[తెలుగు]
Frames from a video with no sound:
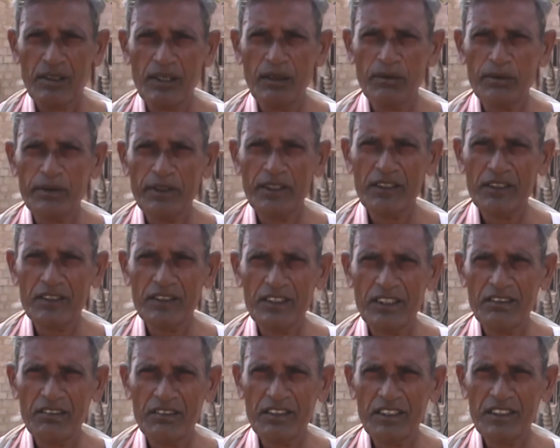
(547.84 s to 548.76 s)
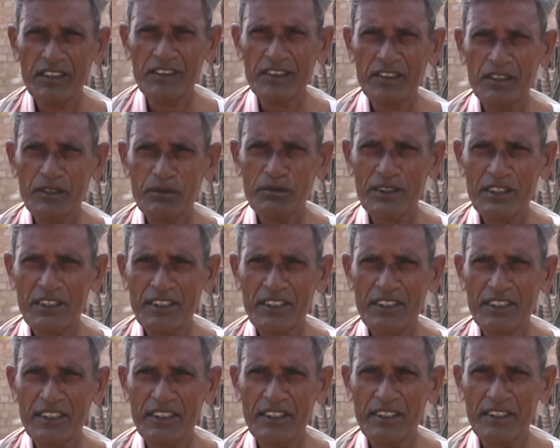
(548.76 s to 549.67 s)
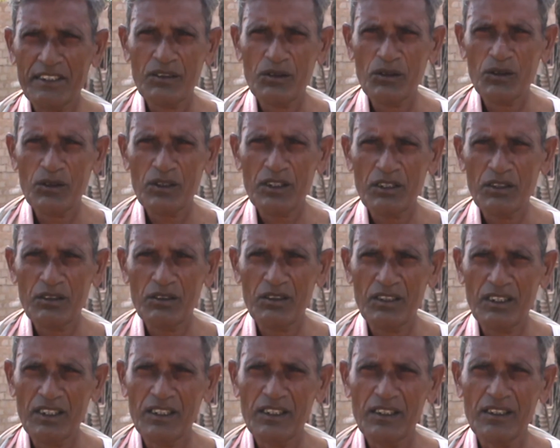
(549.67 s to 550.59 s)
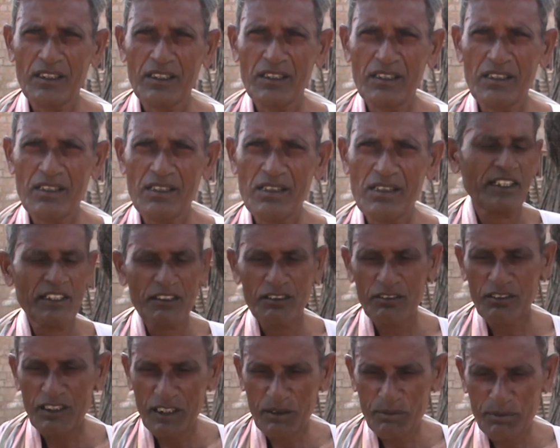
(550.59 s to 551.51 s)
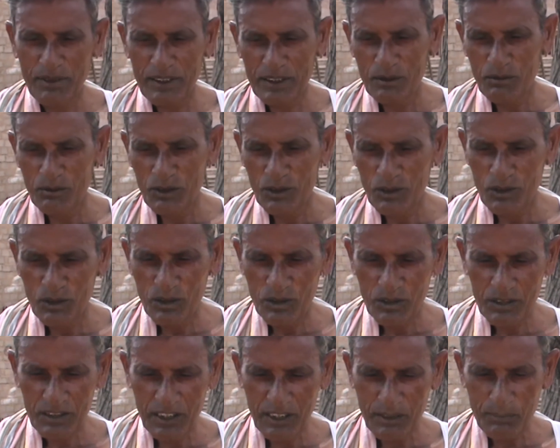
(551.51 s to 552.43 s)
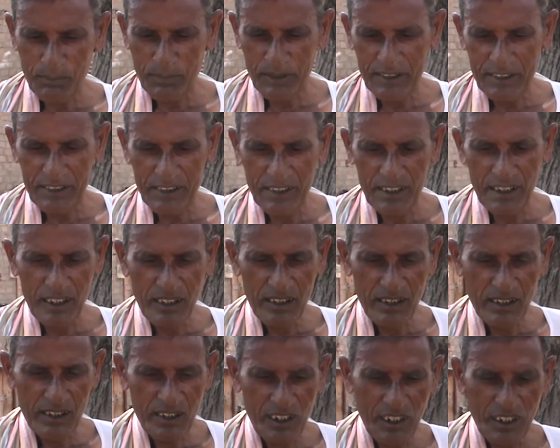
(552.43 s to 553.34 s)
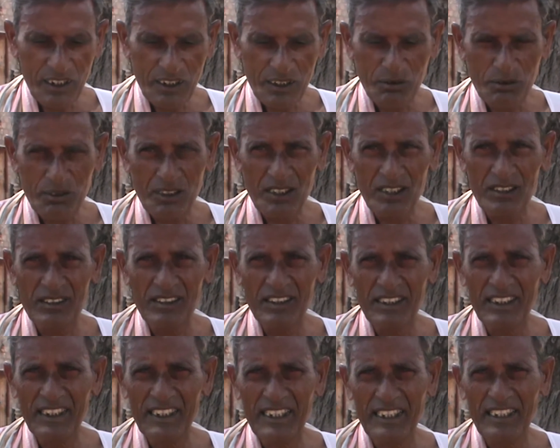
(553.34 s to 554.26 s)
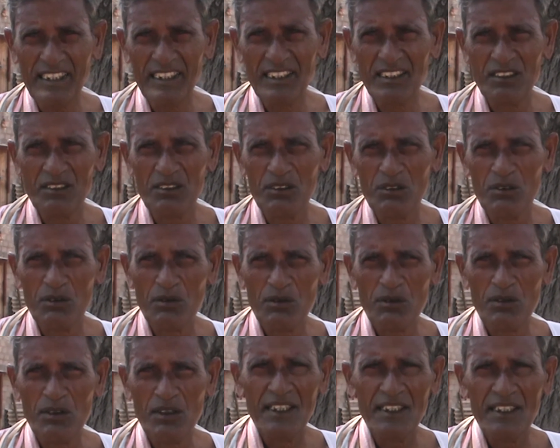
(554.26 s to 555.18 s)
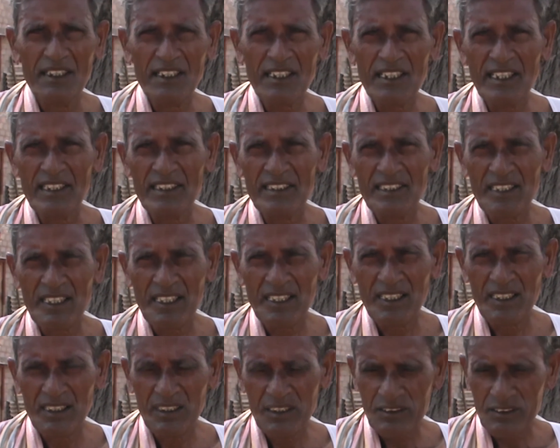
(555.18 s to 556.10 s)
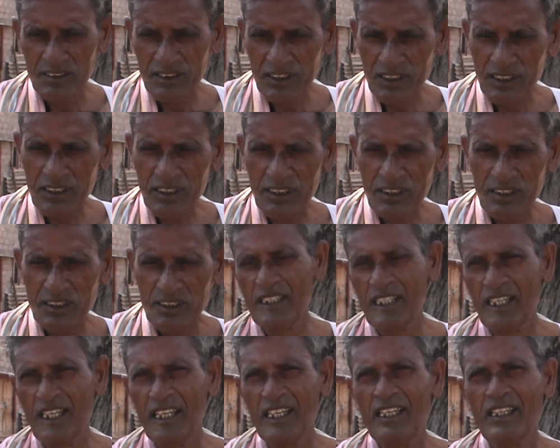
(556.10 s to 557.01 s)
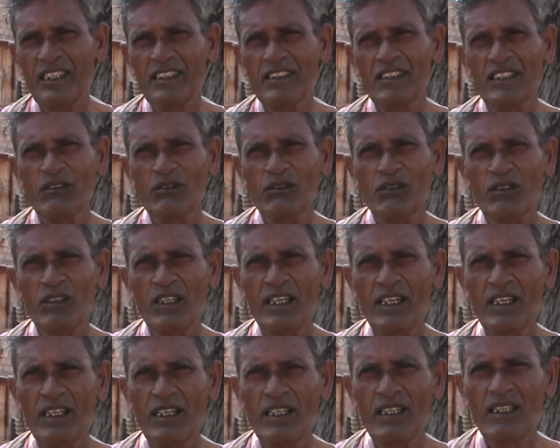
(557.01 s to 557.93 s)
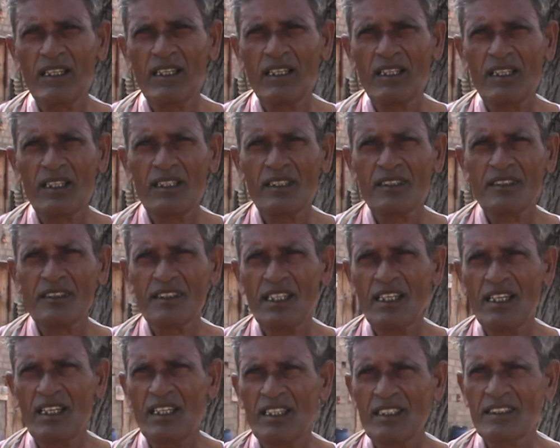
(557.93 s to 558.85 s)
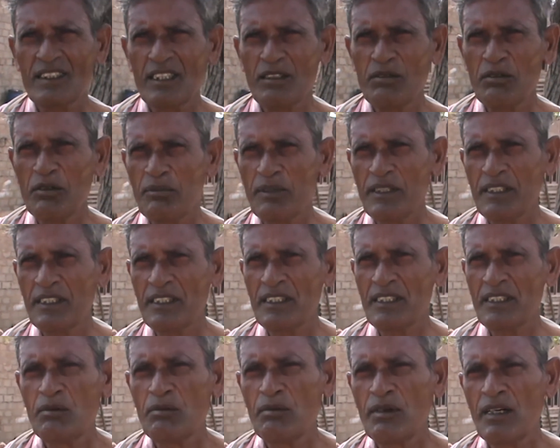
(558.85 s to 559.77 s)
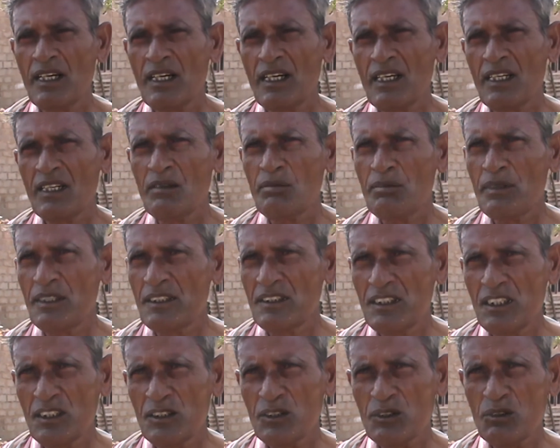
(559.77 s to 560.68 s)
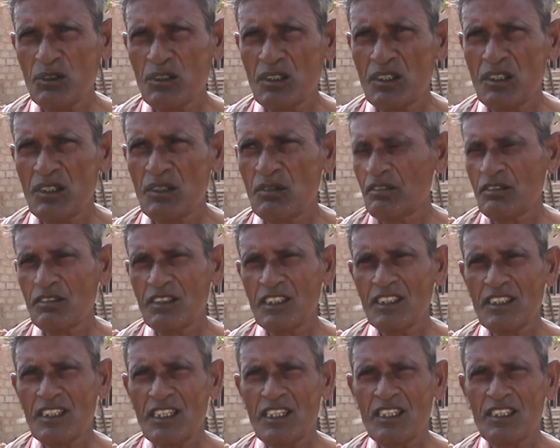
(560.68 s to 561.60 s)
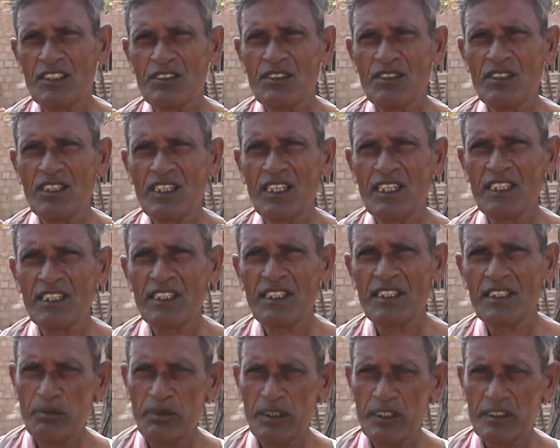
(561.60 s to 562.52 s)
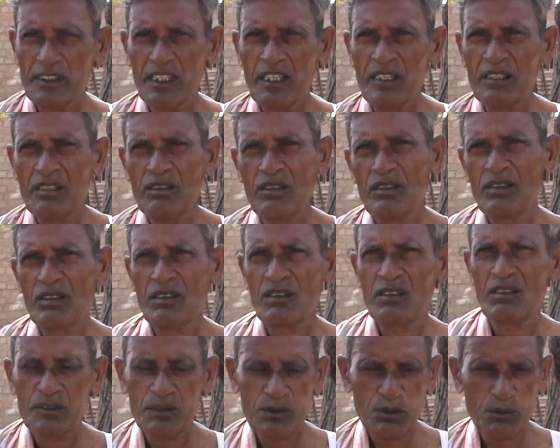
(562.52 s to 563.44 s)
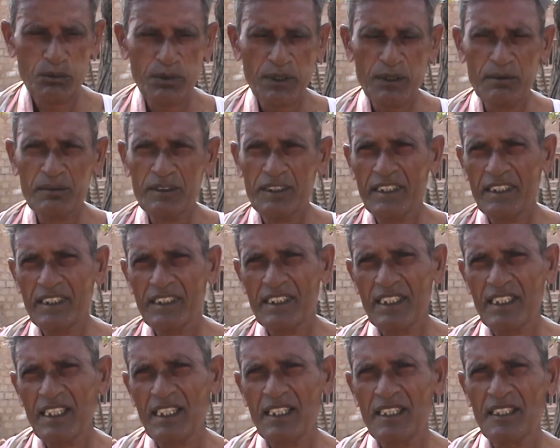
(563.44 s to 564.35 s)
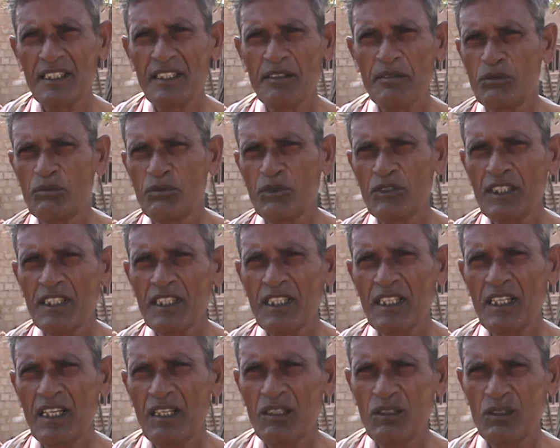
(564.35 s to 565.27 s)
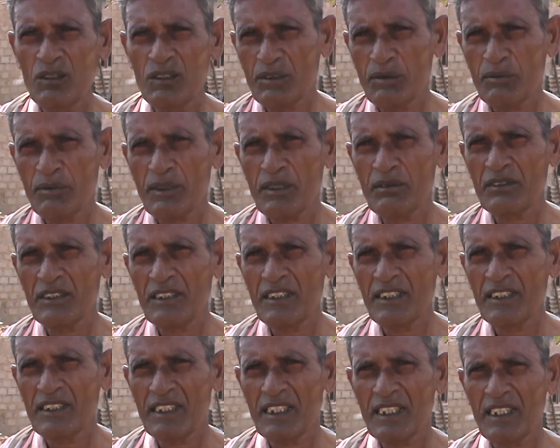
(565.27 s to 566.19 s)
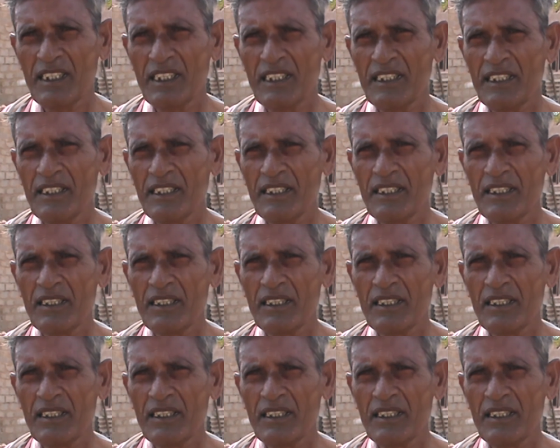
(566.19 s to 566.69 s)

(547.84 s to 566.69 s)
నా పేరు దేవిరెడ్డి తిరుపతిరెడ్డి ఉండాలి రెండు వేల పదమూడులో సర్పంచ్గా కాటమరాజు ఎన్నికైనాడు ఎన్నికైన దగ్గర నుంచి ఛాయాశక్తుల చాలా శ్రమపడి బాగానే పనిచేస్తున్నాడు వీధి లైట్లు కానీ బజారులో శుభ్రం చేయటం కానీ మురికి కాలువలు శుభ్రం చేయటం కానీ